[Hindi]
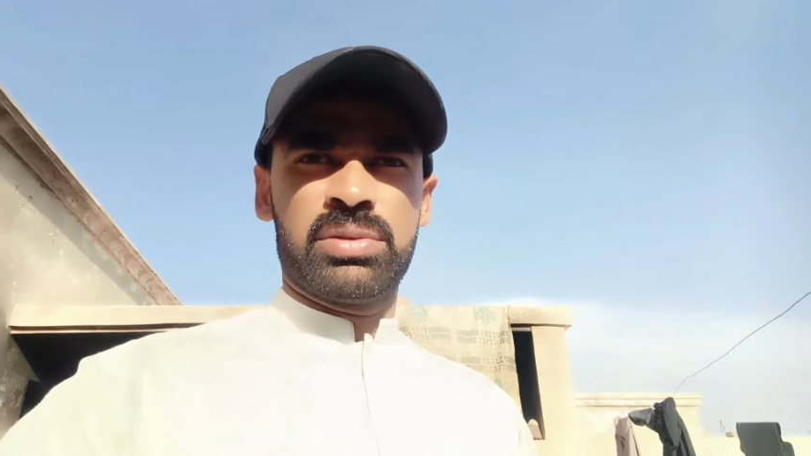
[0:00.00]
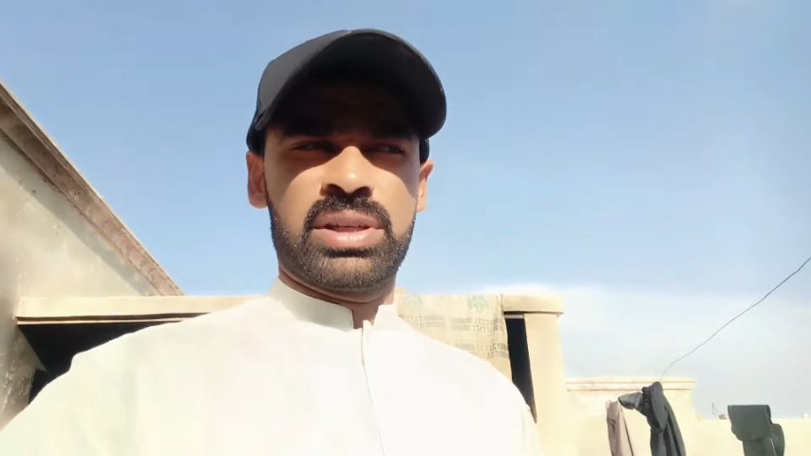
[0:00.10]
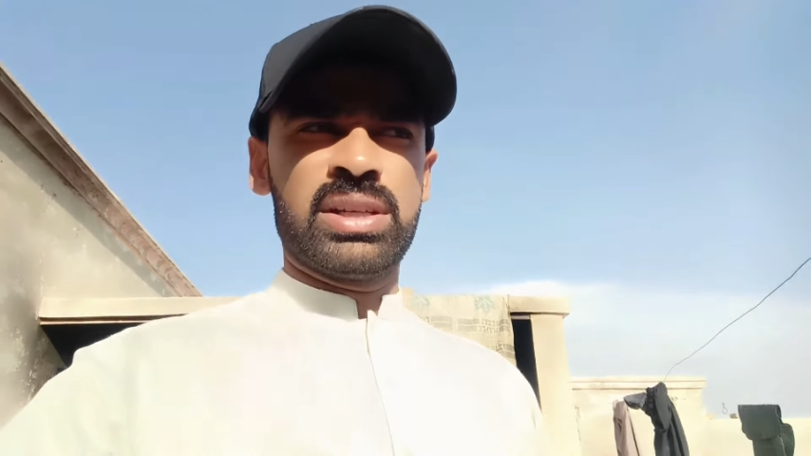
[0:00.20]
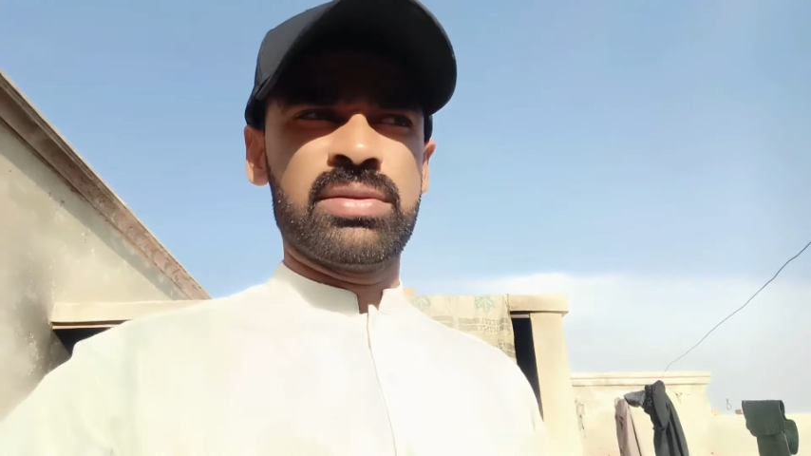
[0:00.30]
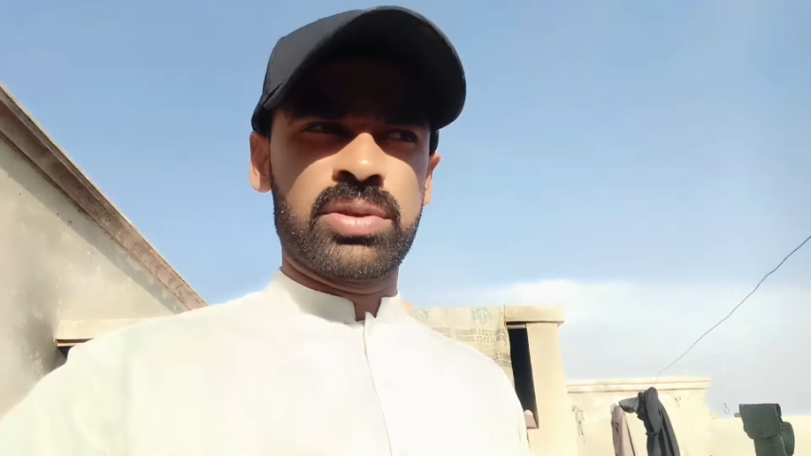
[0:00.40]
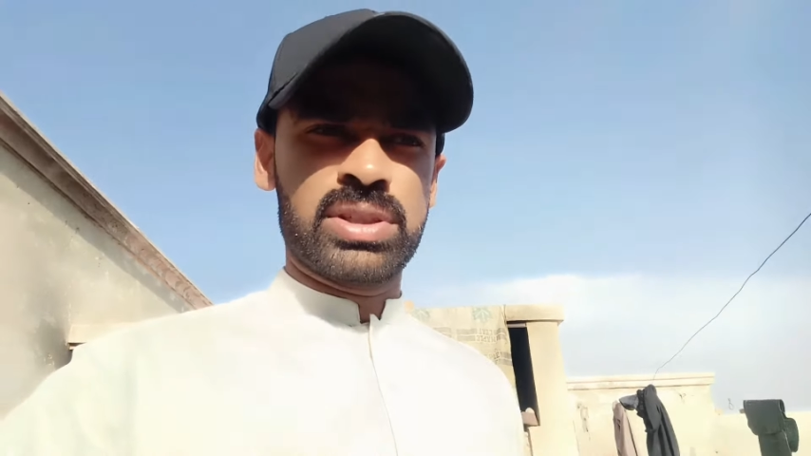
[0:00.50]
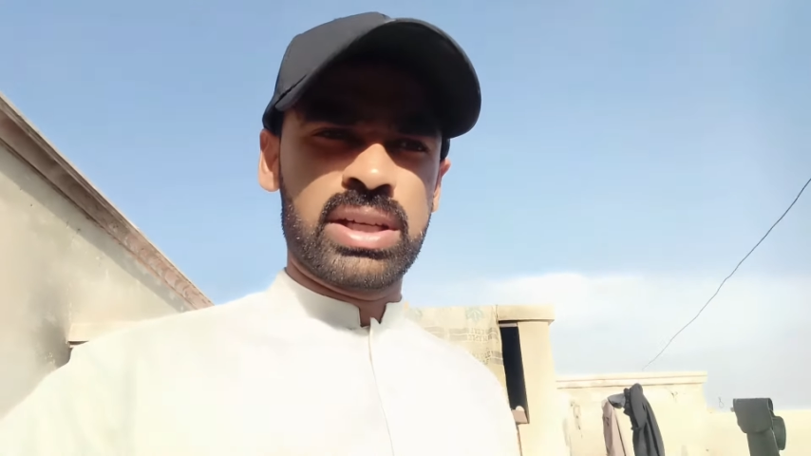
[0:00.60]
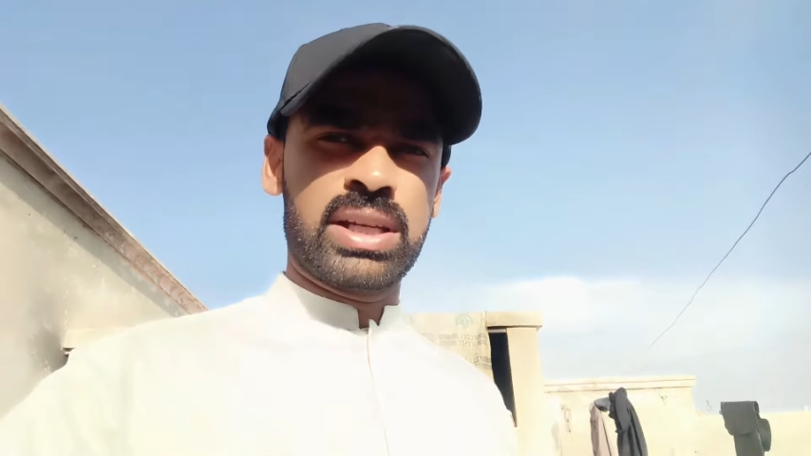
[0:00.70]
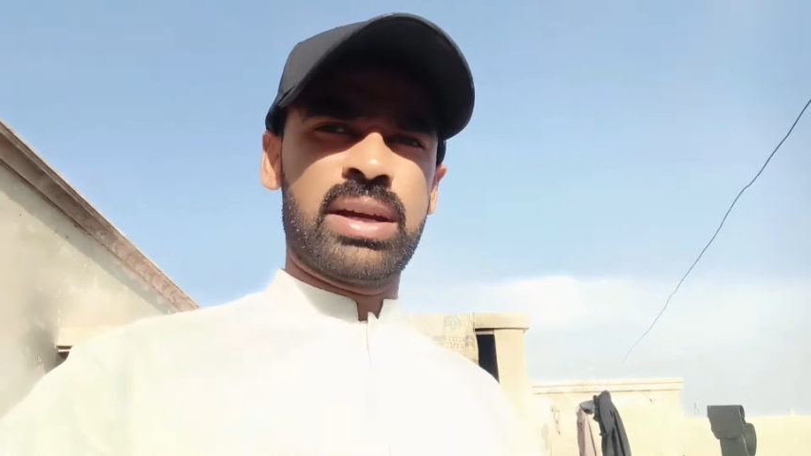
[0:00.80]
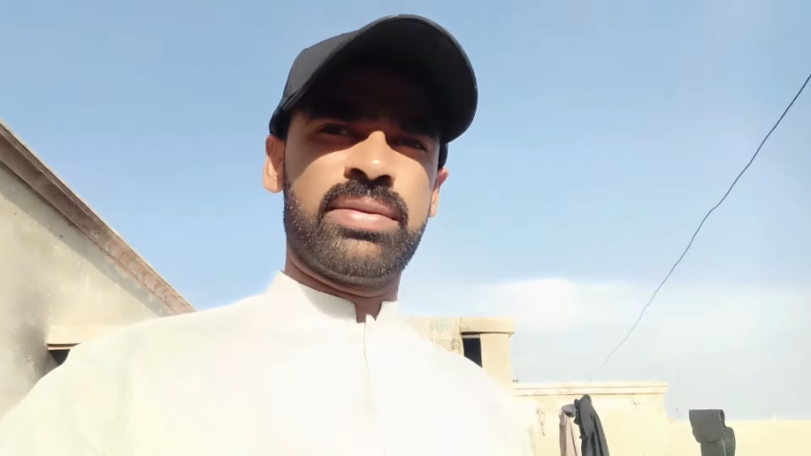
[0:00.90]
वो सारी आप
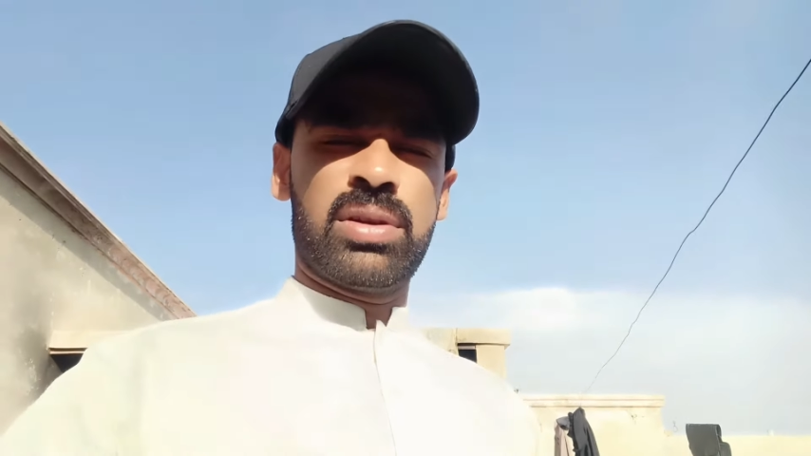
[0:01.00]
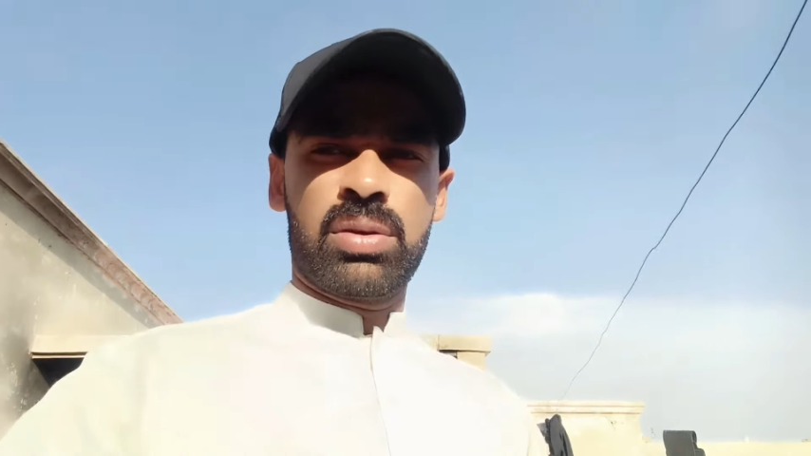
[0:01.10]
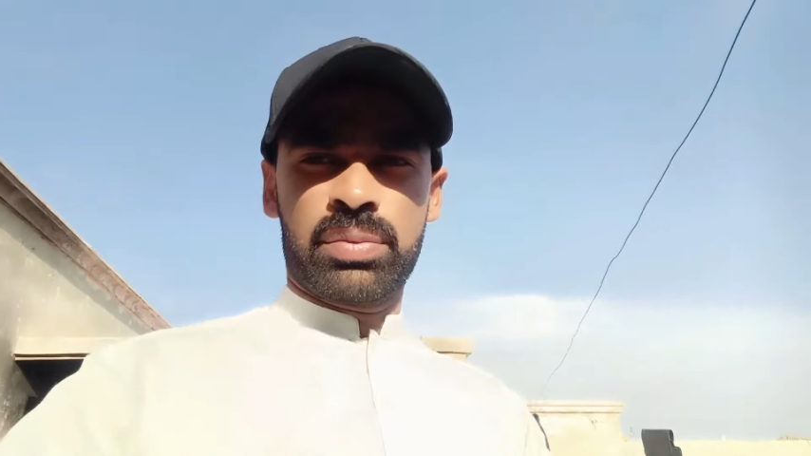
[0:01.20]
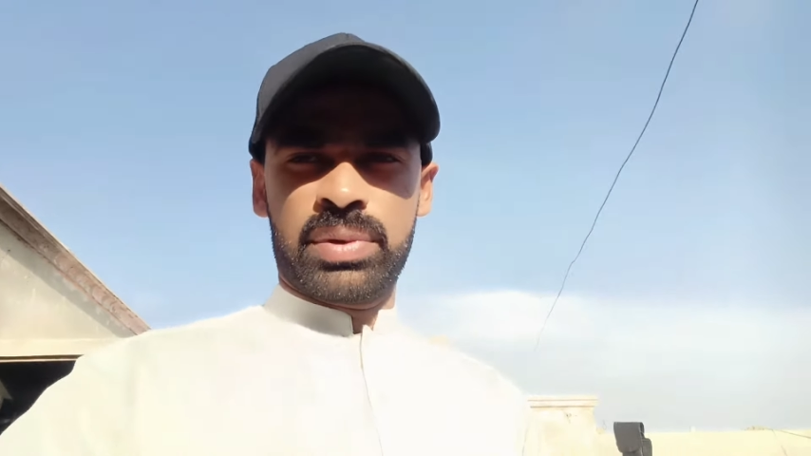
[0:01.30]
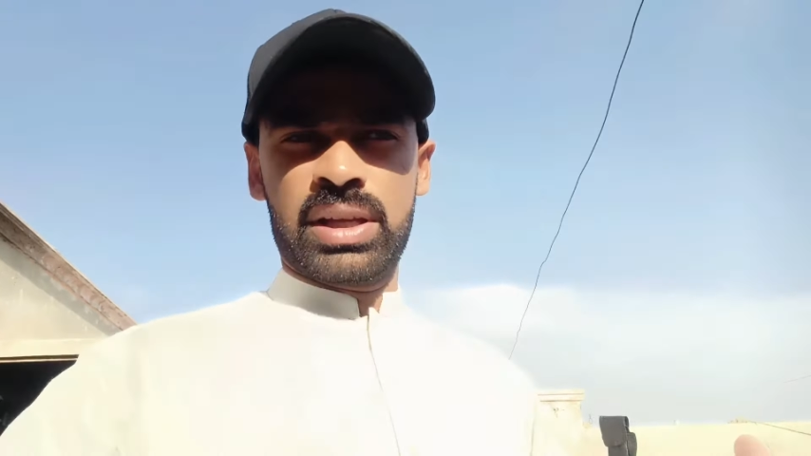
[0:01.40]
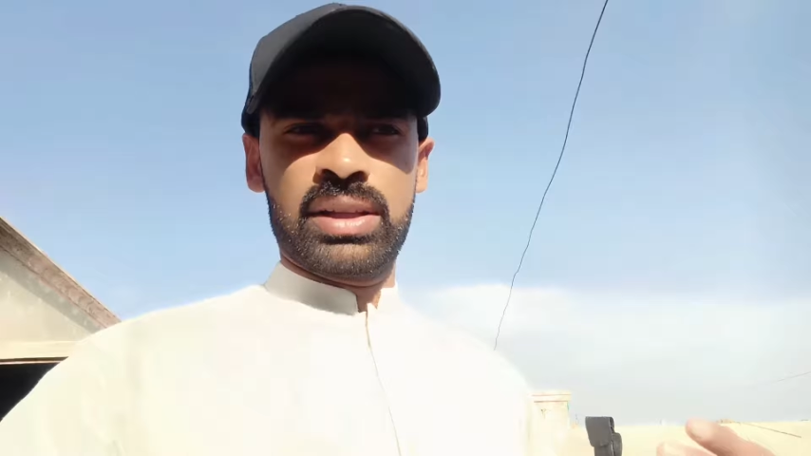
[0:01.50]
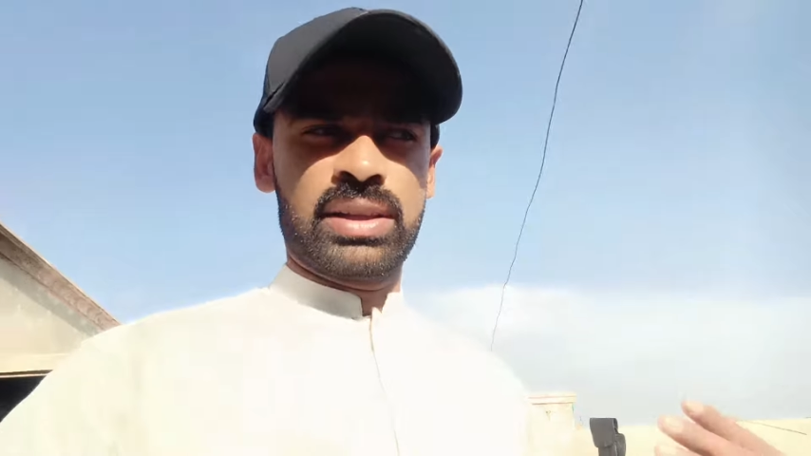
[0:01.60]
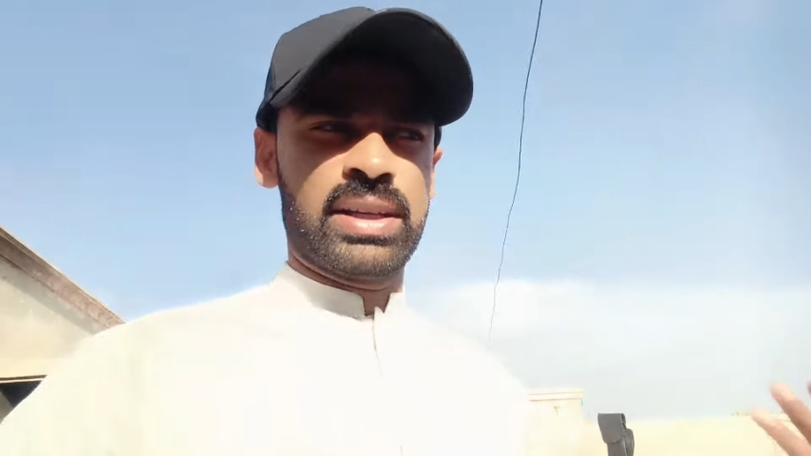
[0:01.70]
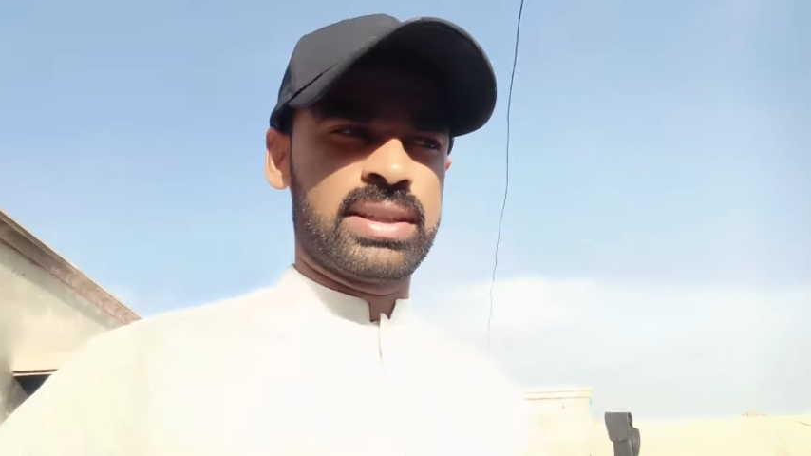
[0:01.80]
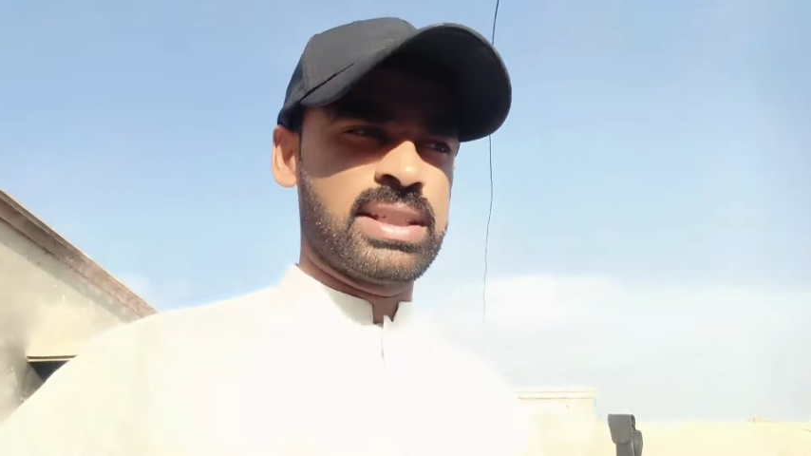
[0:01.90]
ब्लॉग में
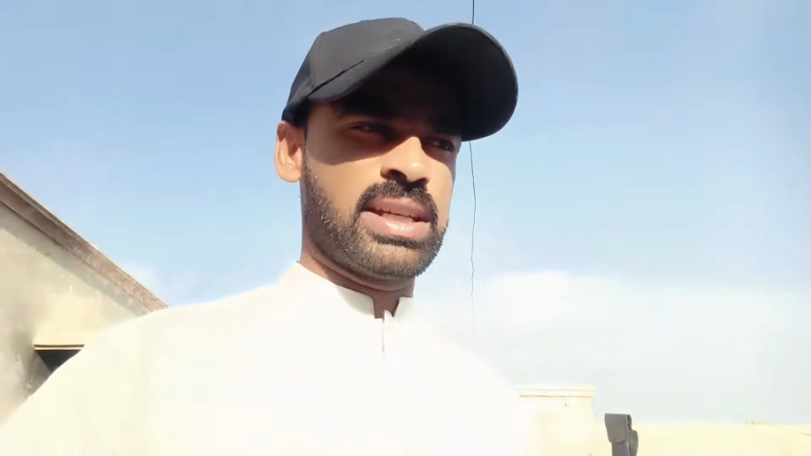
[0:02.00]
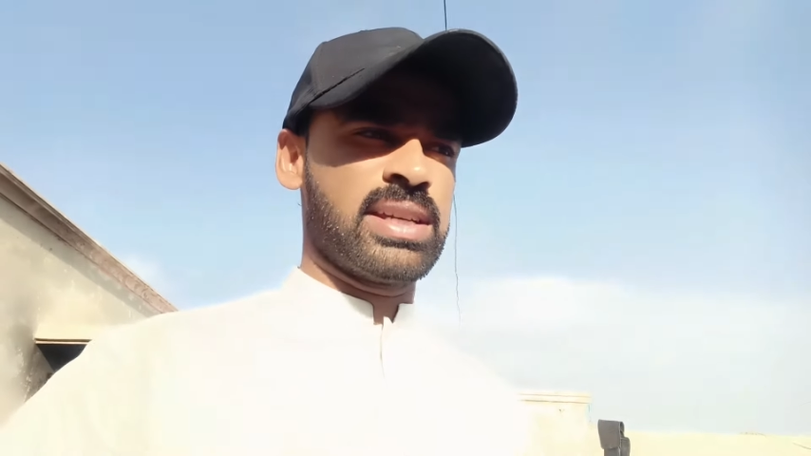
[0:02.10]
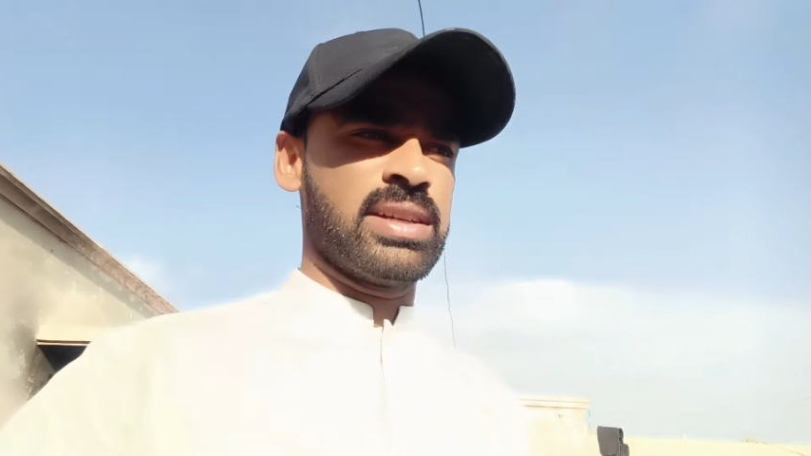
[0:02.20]
देखते जाइएगा